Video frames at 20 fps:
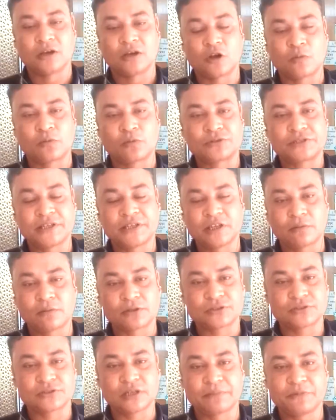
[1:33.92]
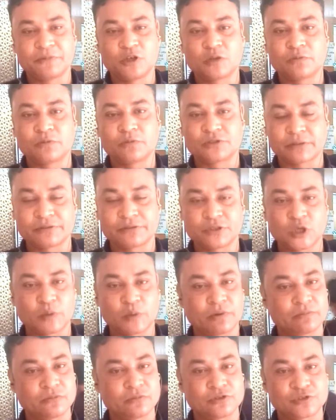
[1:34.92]
রংপুর সিটি কর্পোরেশনের মেয়র মোস্তাফিজুর
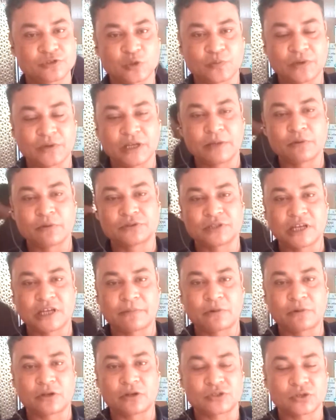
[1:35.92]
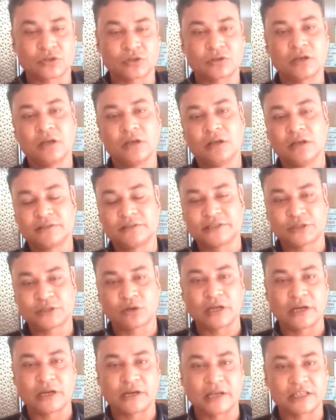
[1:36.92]
রহমান মোস্তফা এবং জেলা প্রশাসক
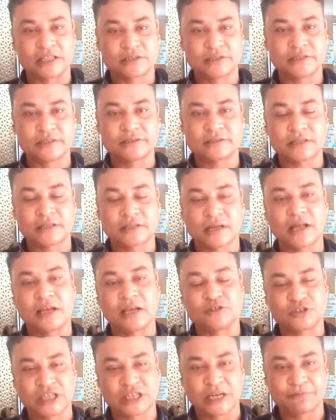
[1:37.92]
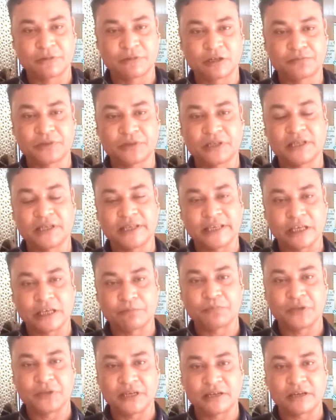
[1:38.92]
চিত্রলেখা নাজমিন তারা আনুষ্ঠানিকভাবে এই
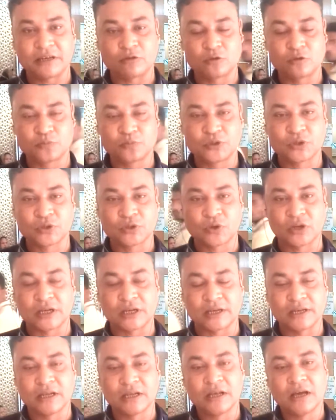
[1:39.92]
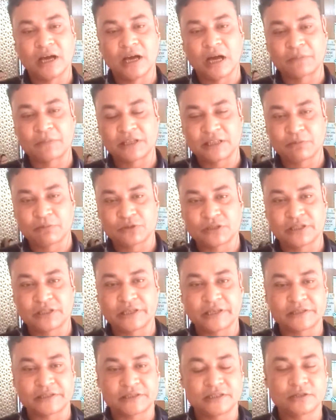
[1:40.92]
ক্যাম্পেইনটা উদ্বোধন করেন আমরা ইতিমধ্যে
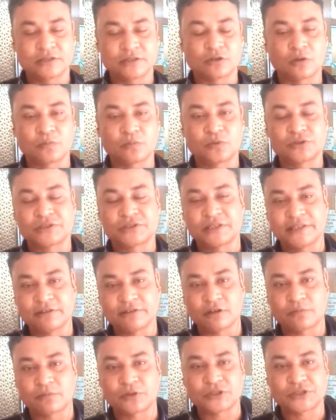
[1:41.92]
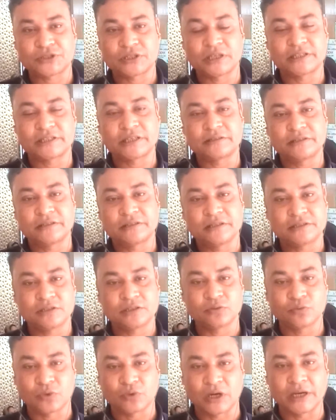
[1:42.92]
দেখেছি রংপুর সিটি কর্পোরেশনের
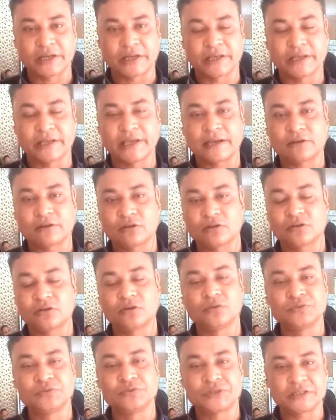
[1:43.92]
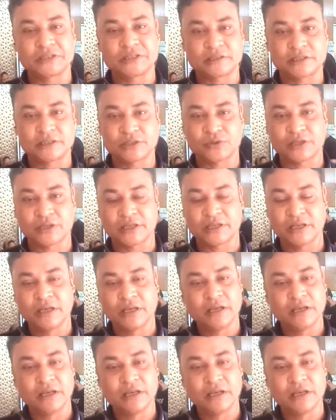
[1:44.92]
তেত্রিশটি ওয়ার্ডে এক লক্ষ উনত্রিশ হাজার শিশুকে